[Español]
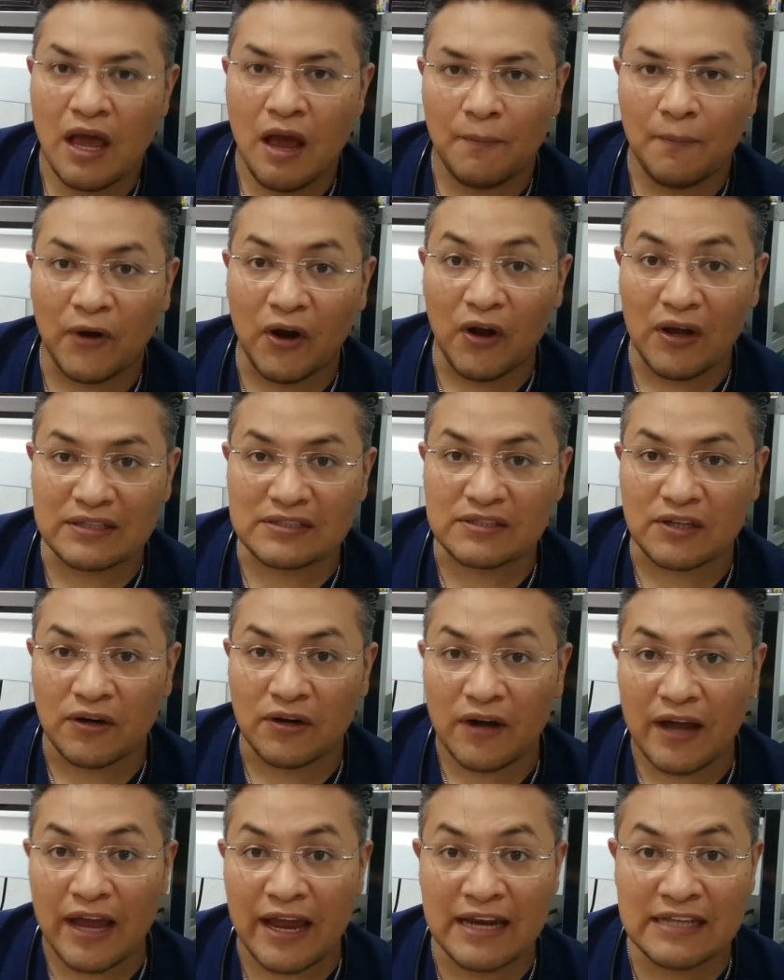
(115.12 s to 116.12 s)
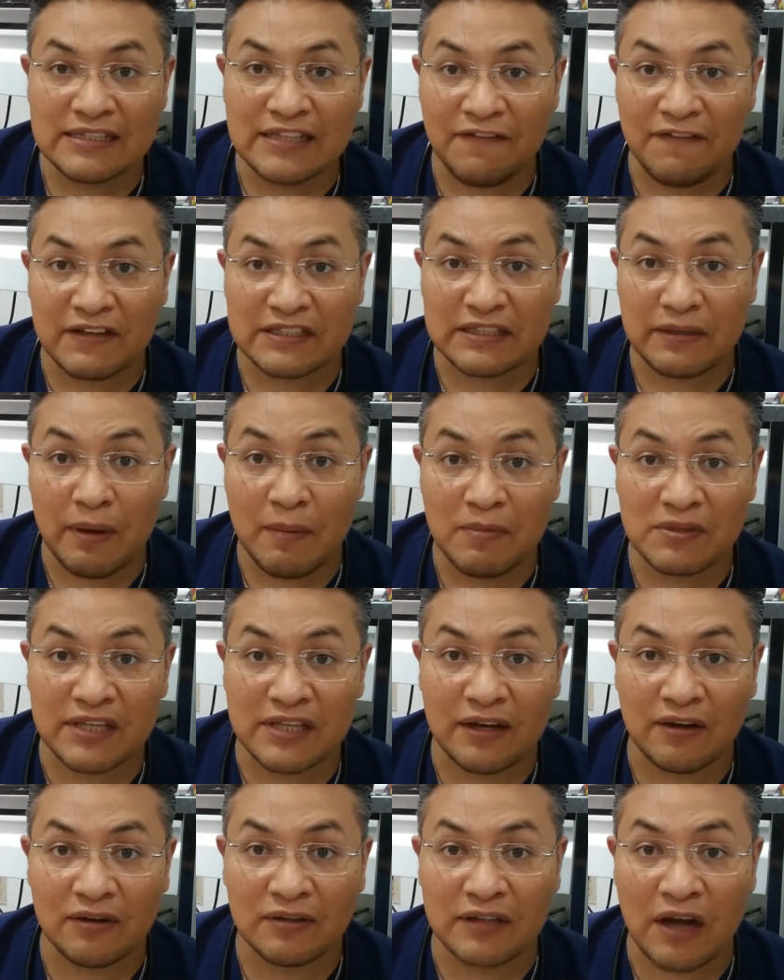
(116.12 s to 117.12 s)
Proestro. En esta fase vamos a
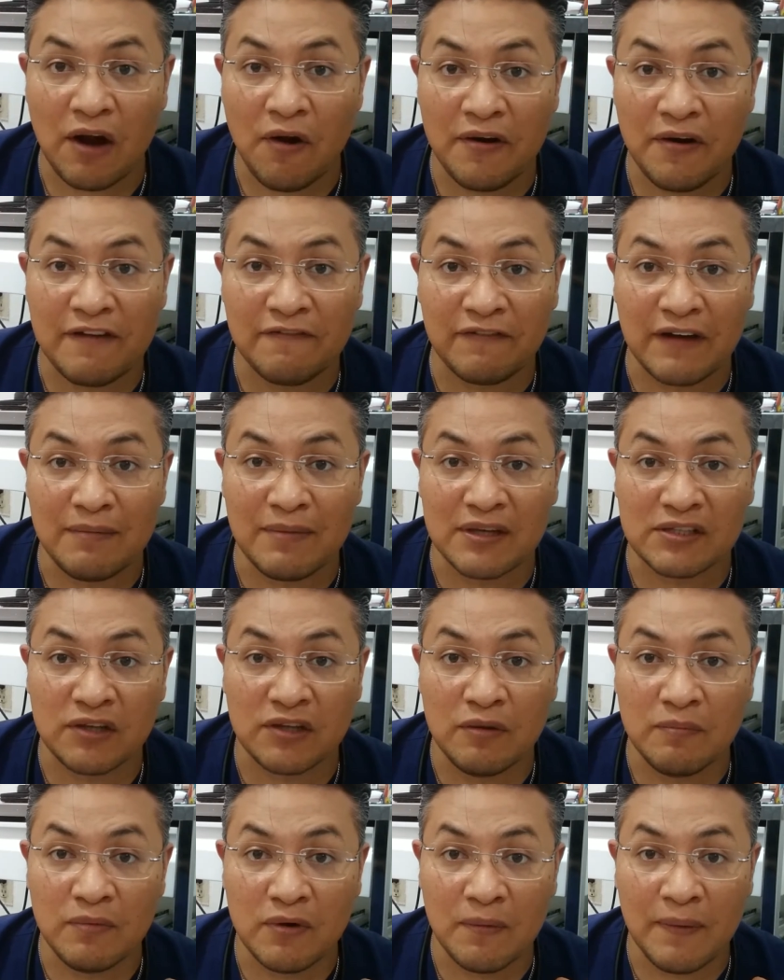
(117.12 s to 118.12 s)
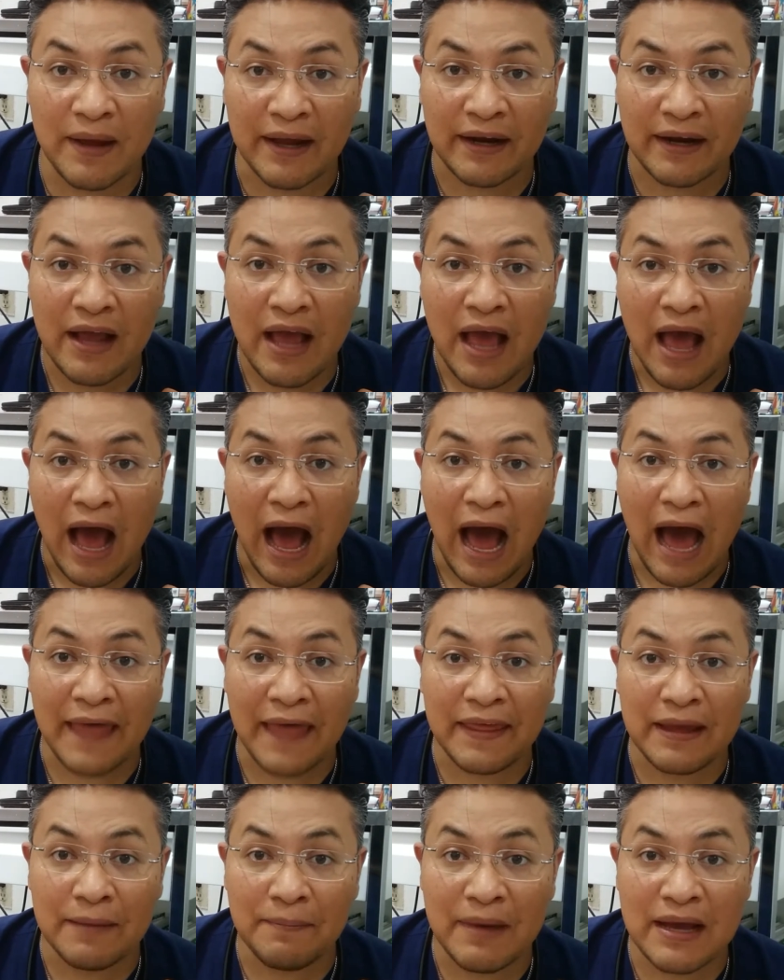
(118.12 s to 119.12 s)
encontrar una inflamación vulvar.
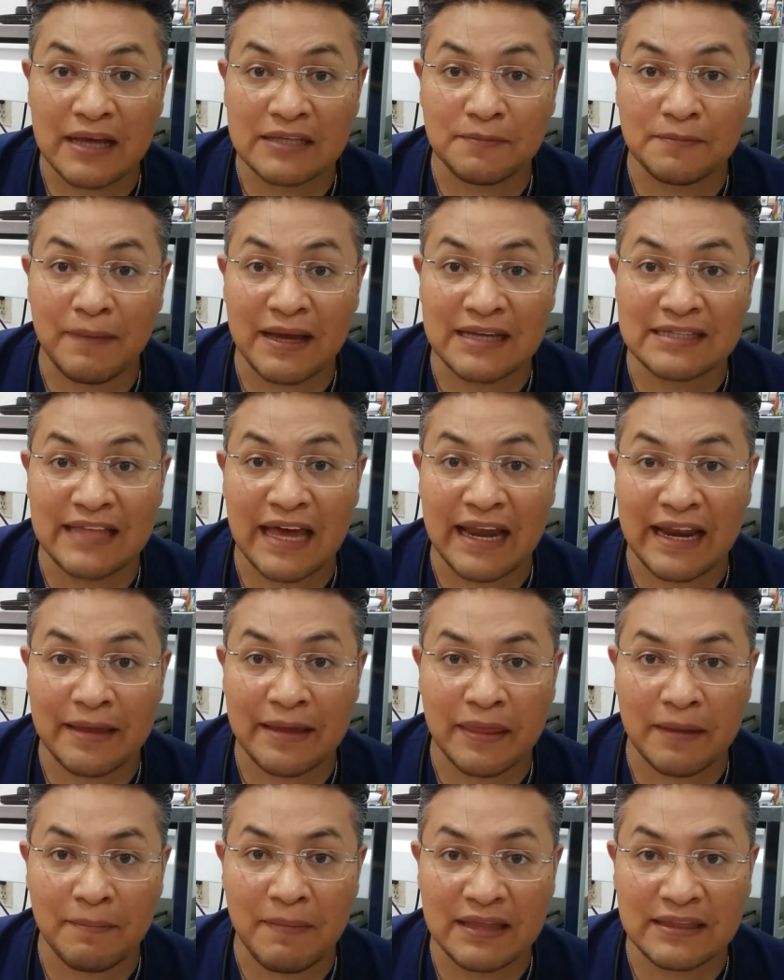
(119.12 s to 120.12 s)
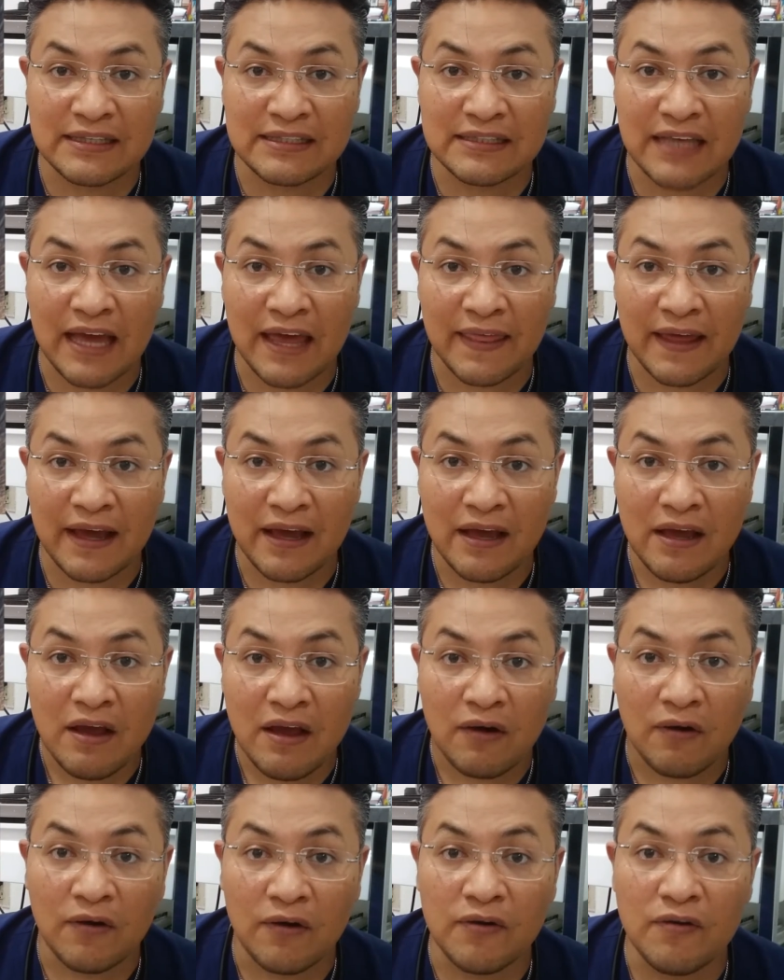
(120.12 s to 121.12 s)
Además va a estar edematizada
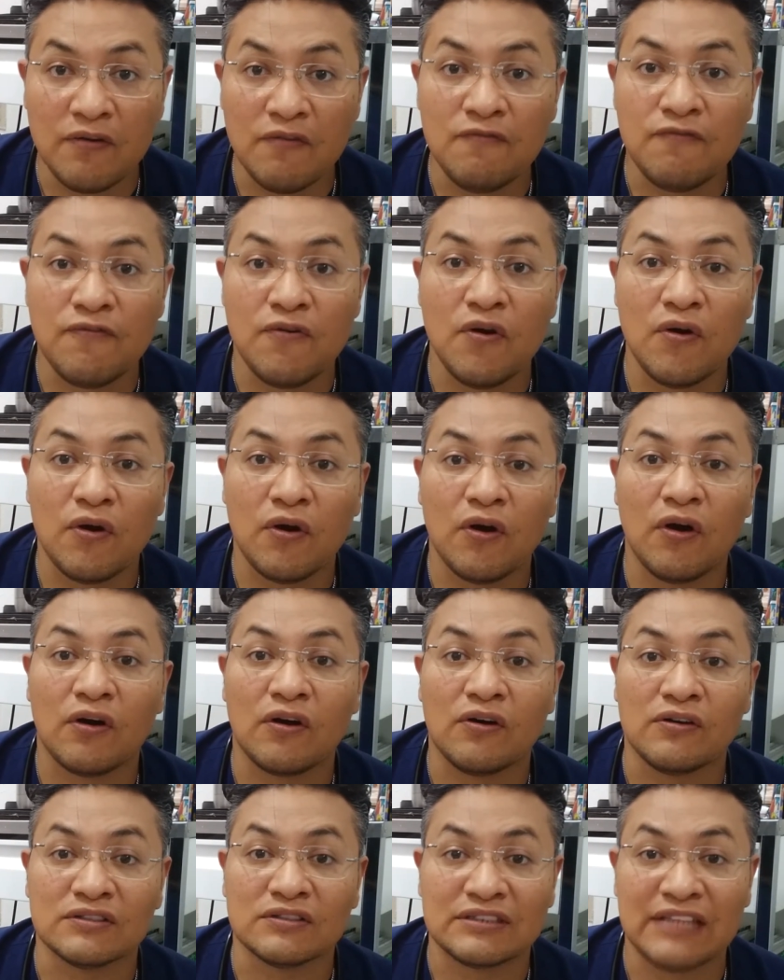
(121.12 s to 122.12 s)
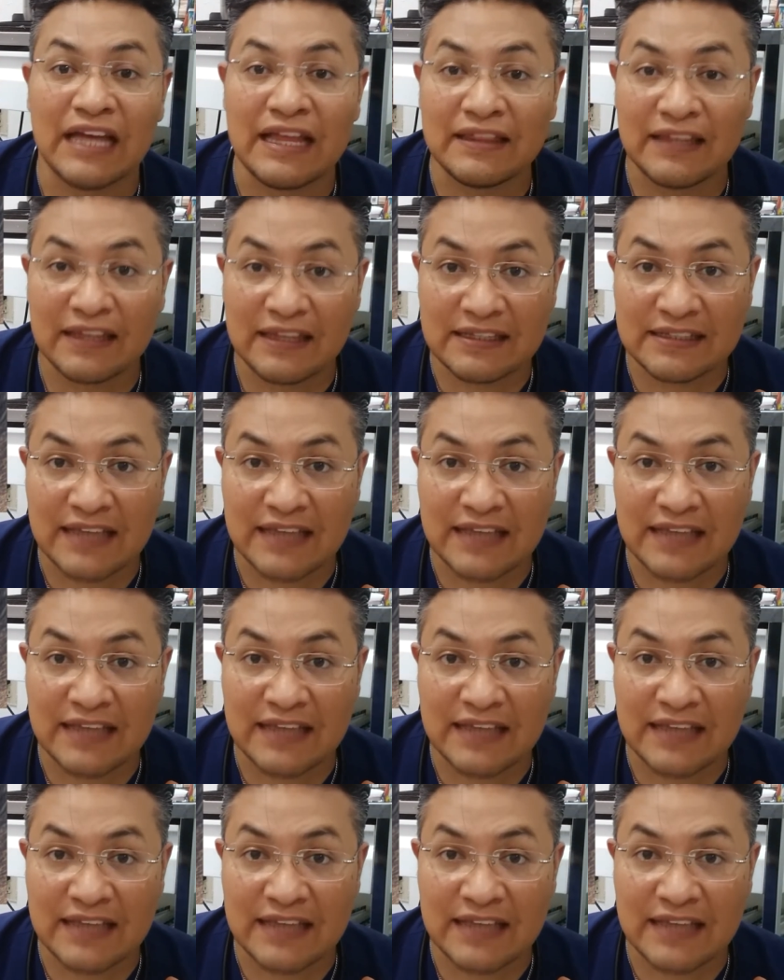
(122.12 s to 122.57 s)
con un flujo constante de